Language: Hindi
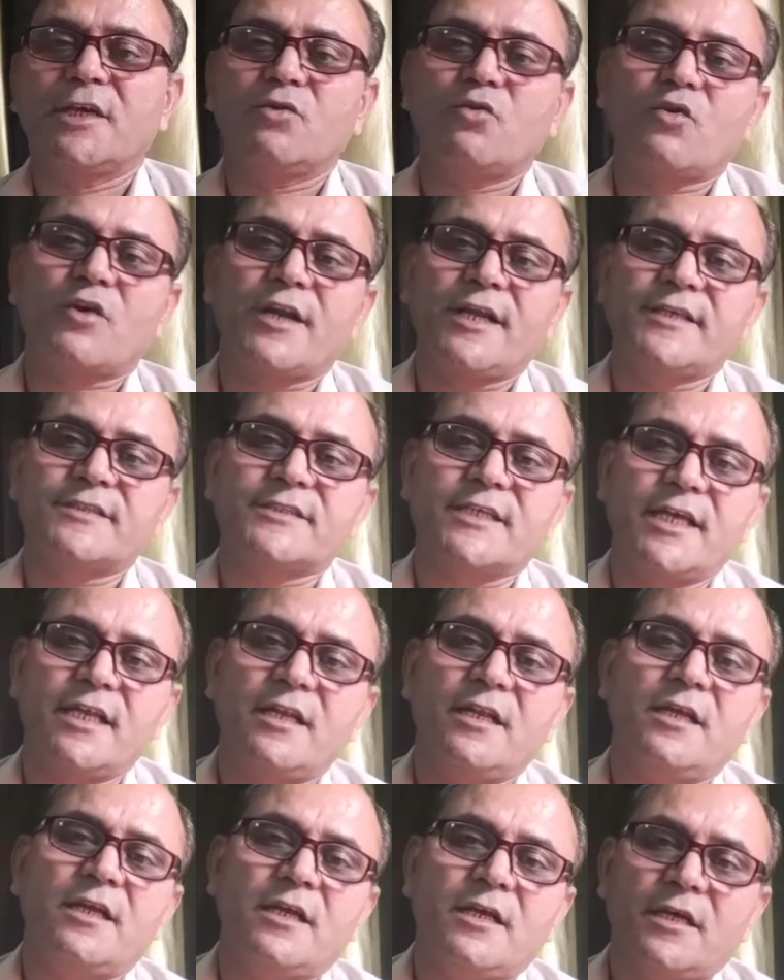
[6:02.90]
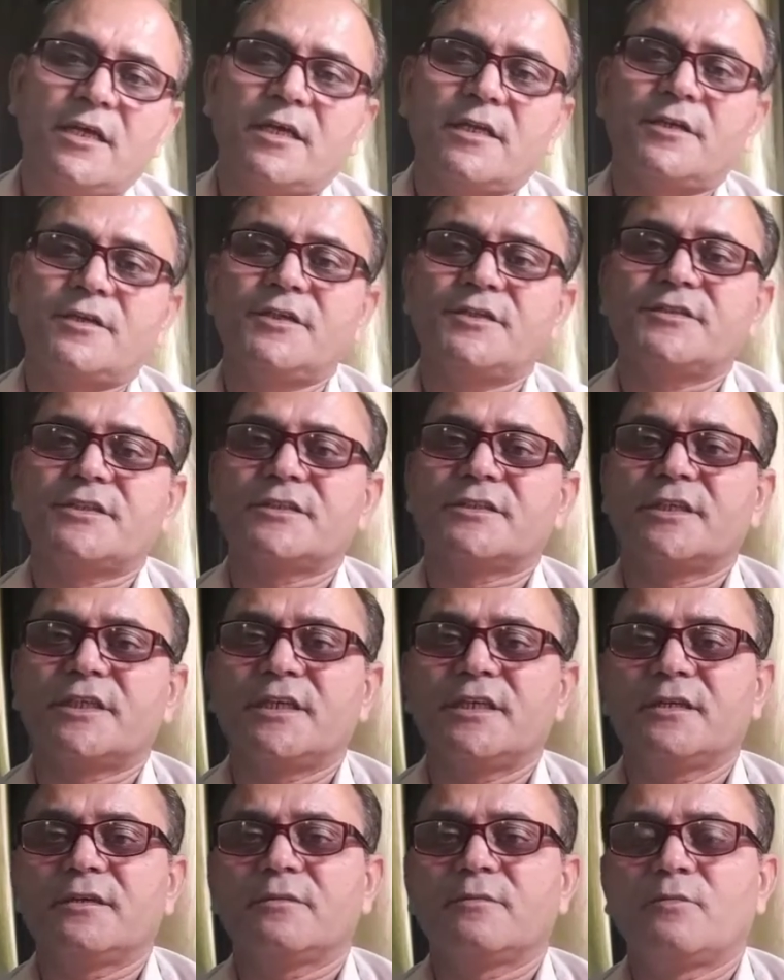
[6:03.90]
हैं और नए सेल नीचे से
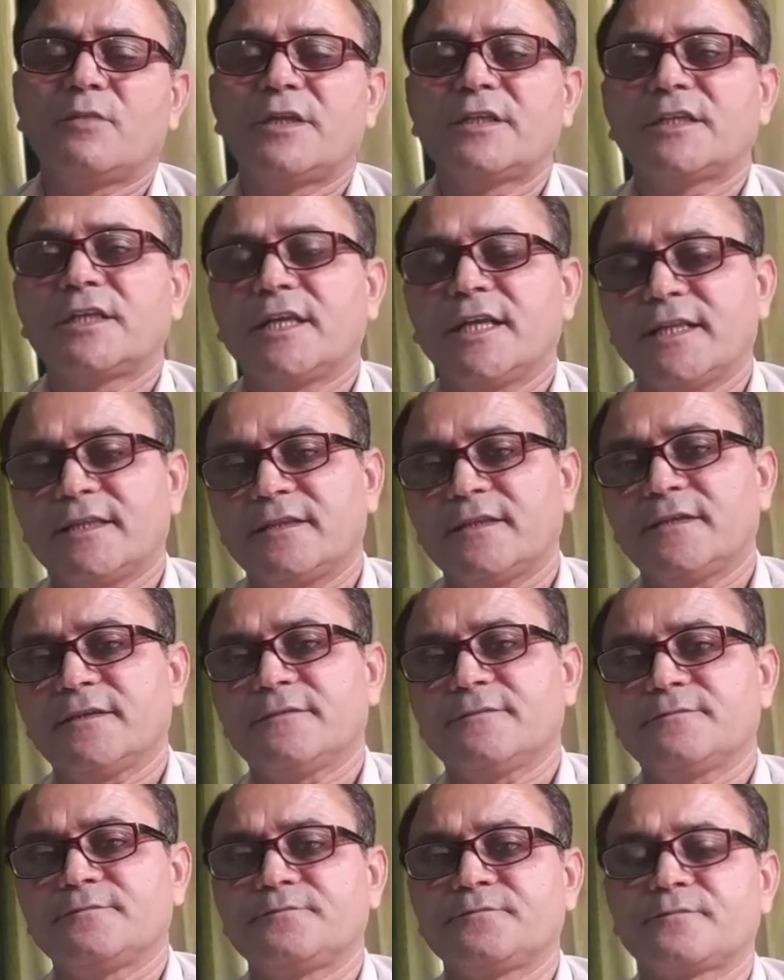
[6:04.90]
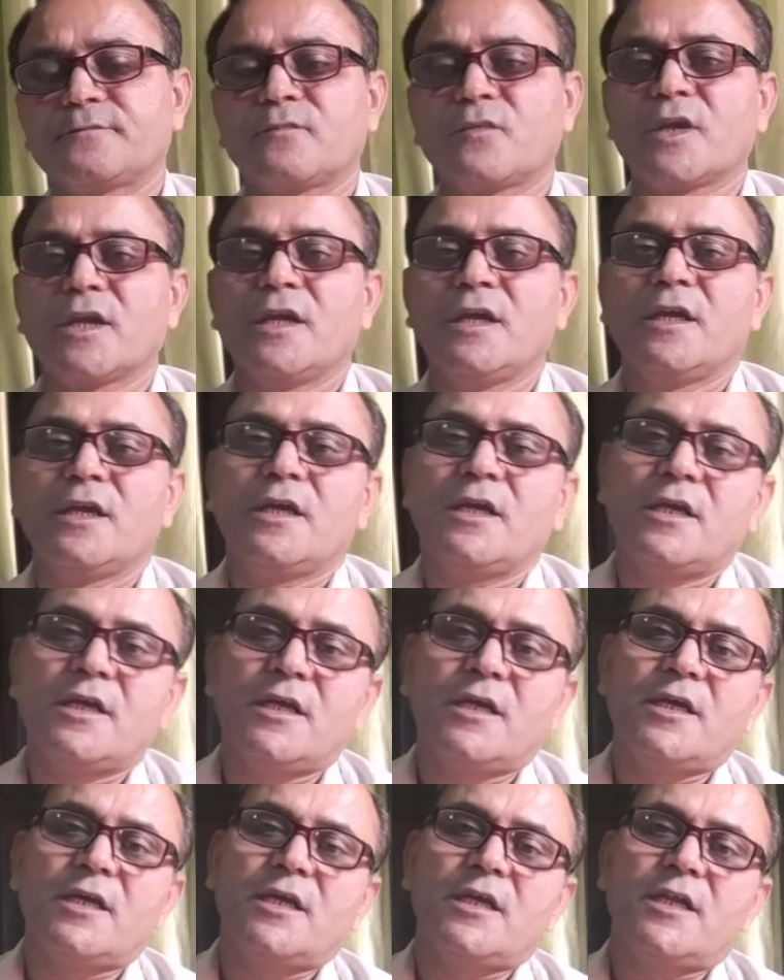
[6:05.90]
बनते रहते हैं
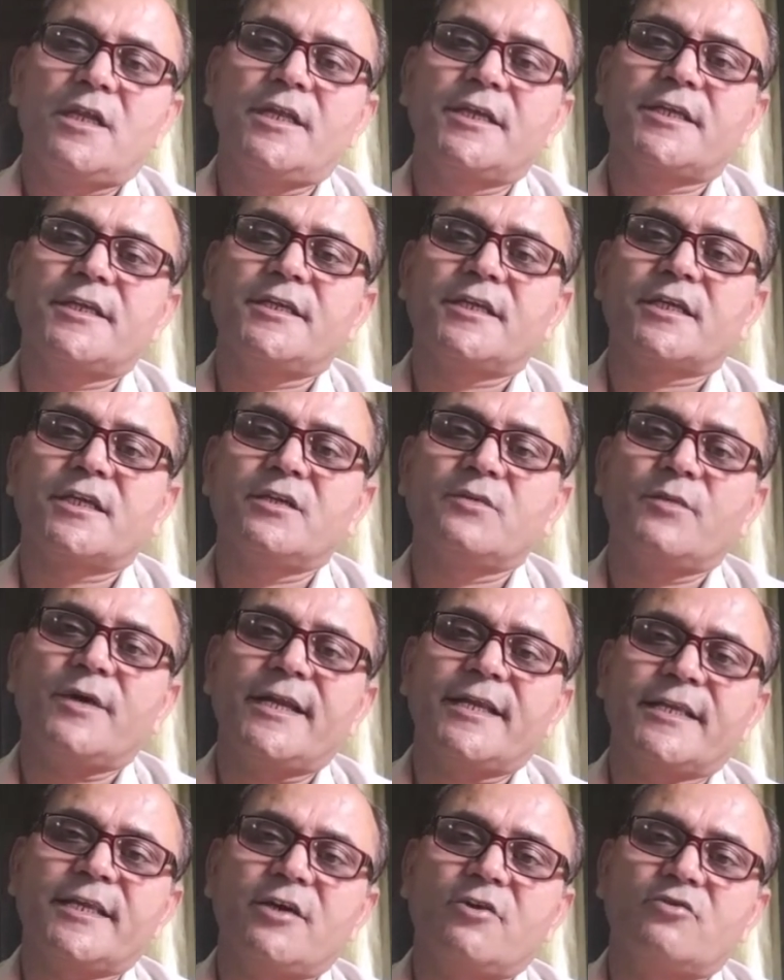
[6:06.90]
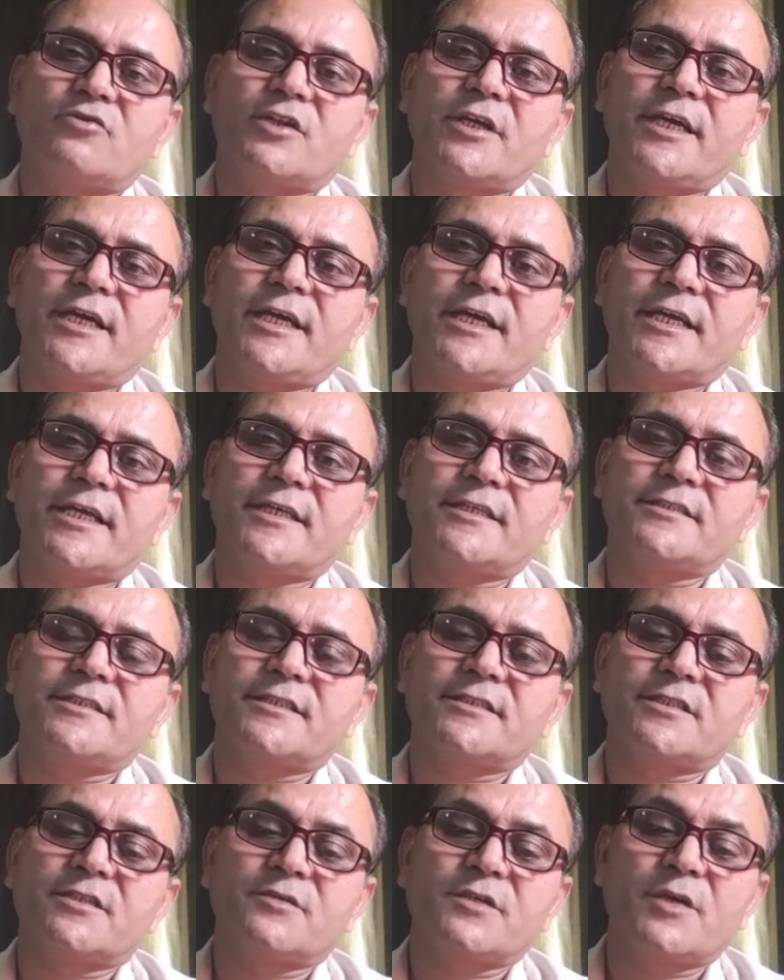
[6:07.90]
लेकिन कई बार क्या होता है कि
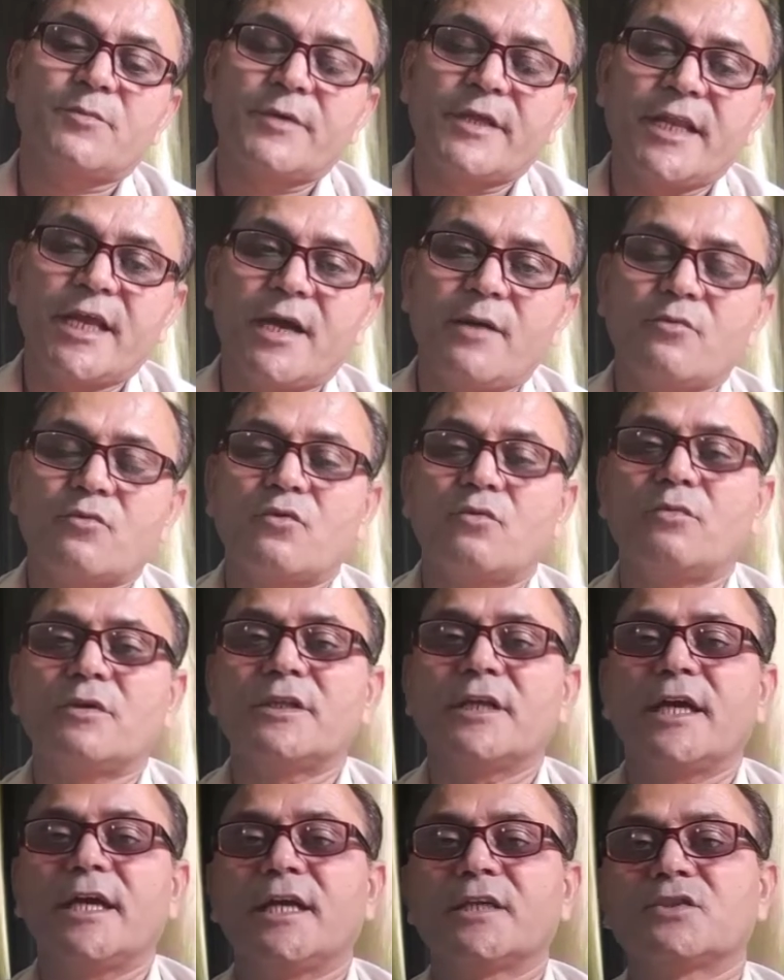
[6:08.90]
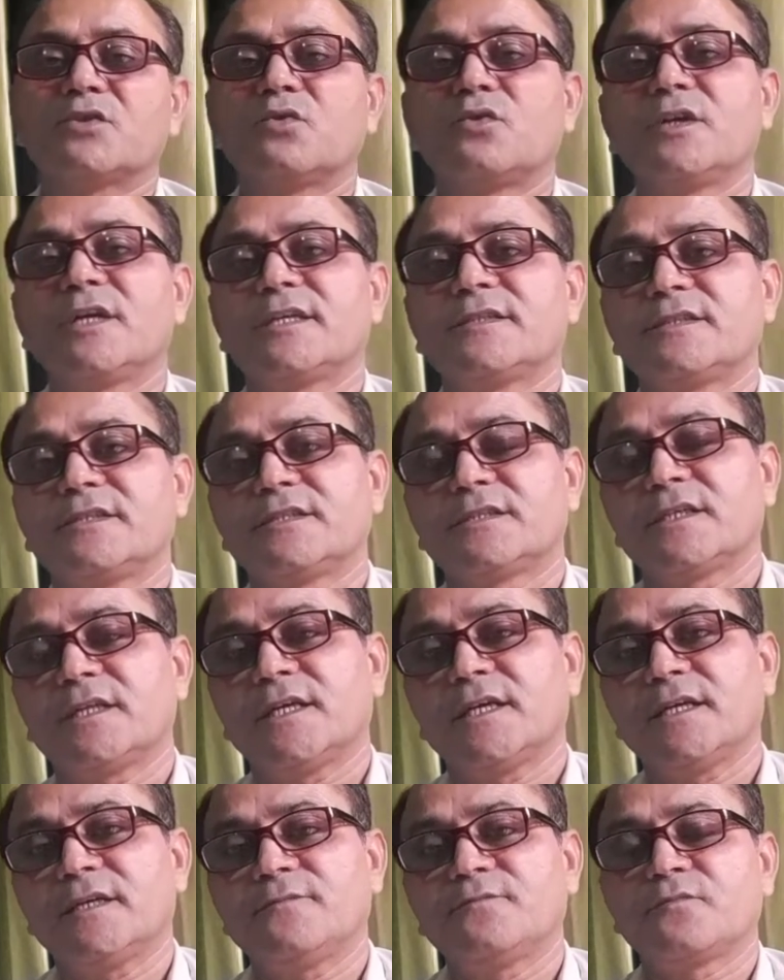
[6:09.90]
जैसे ये मैंने आपको बताया सोरियासिस
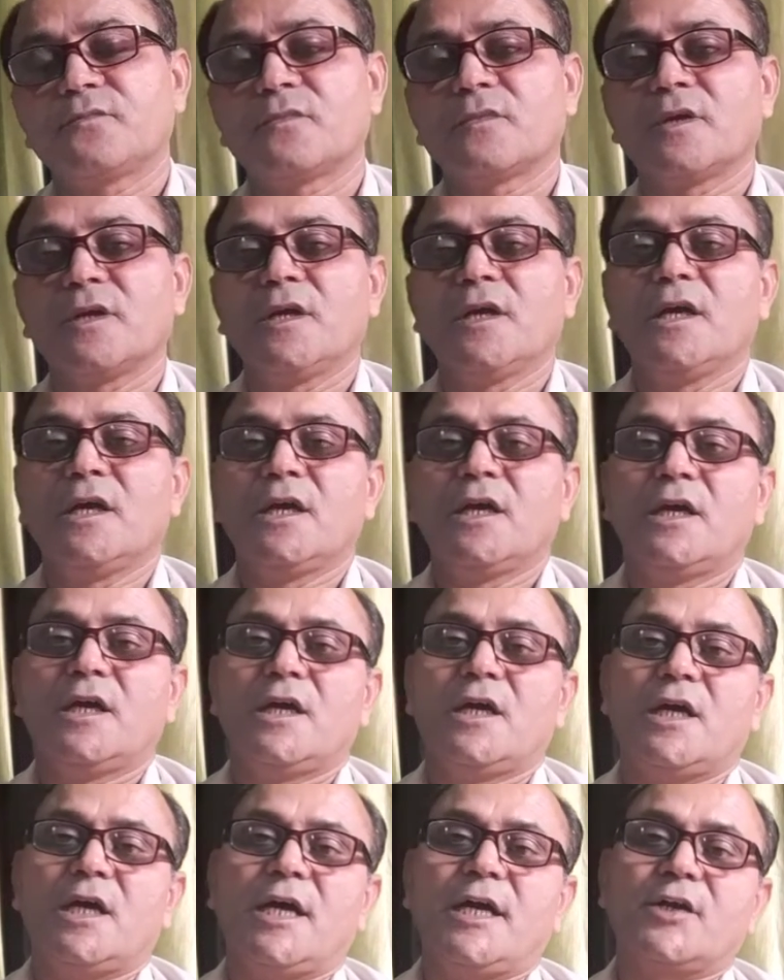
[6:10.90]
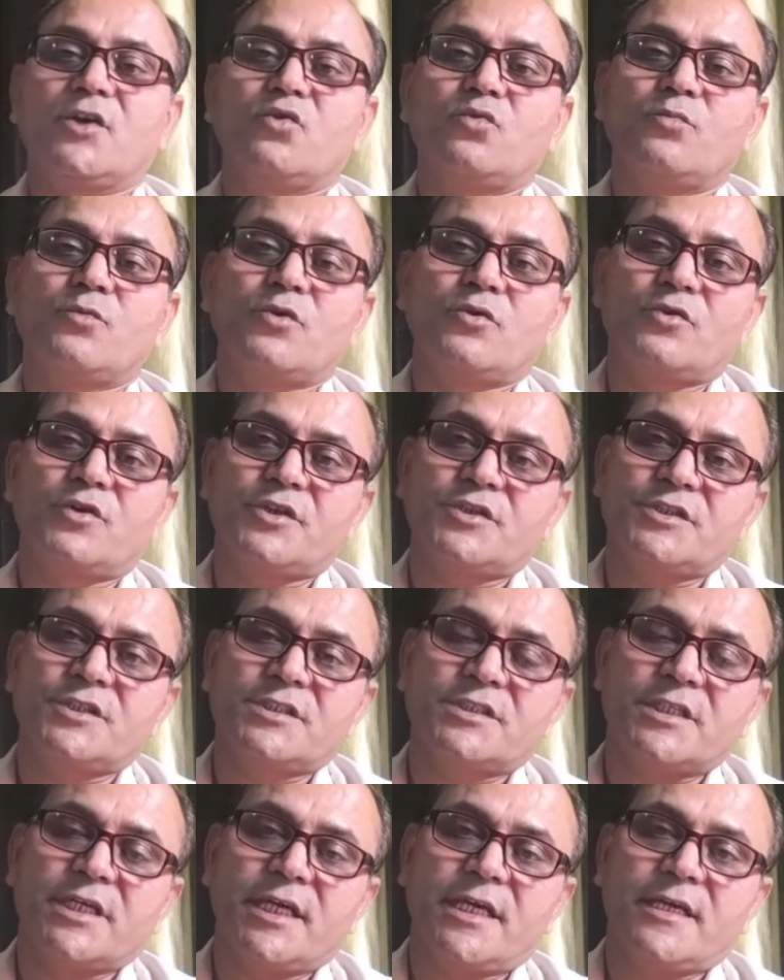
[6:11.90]
है आटोमनो
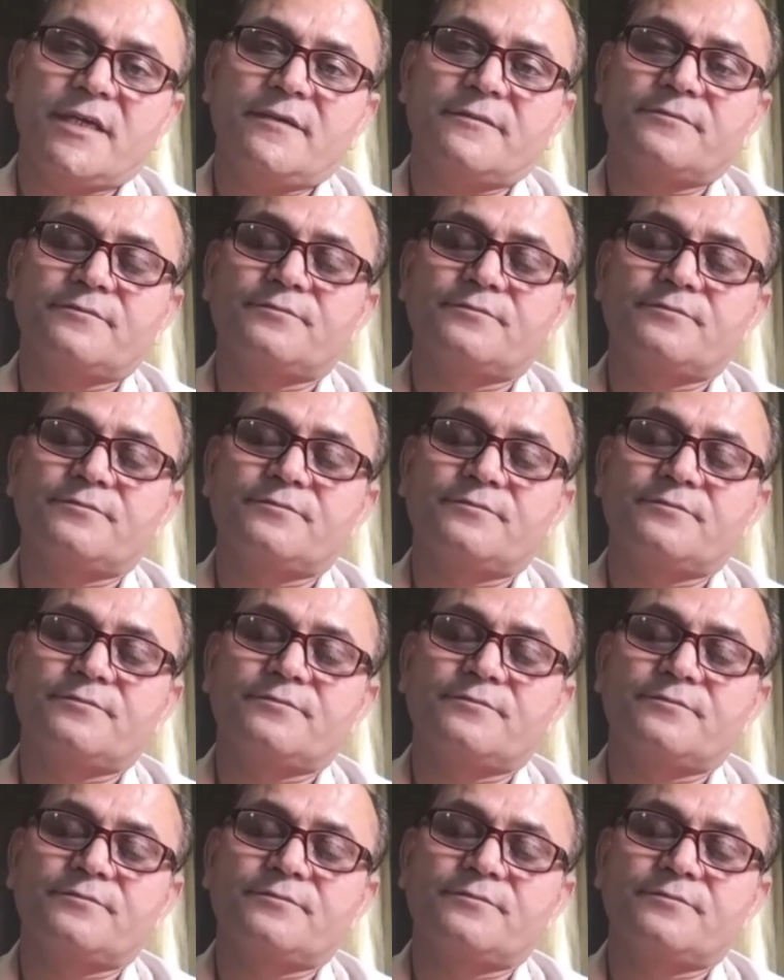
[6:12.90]
डिजीज़ है